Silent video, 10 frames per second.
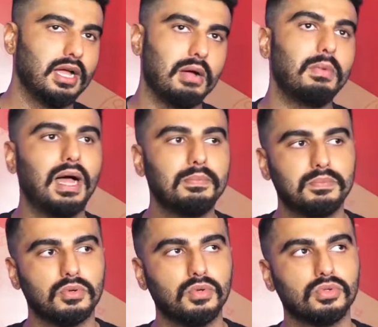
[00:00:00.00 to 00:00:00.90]
अब आप
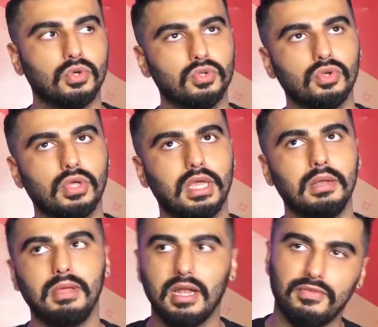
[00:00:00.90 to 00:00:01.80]
सोचो कि यार
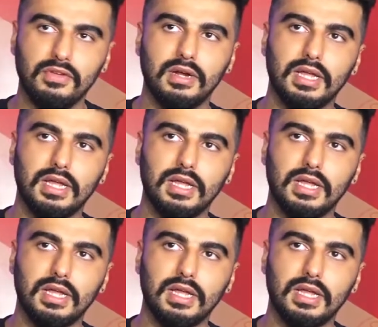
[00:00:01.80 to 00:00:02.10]
मेरा फेवरेट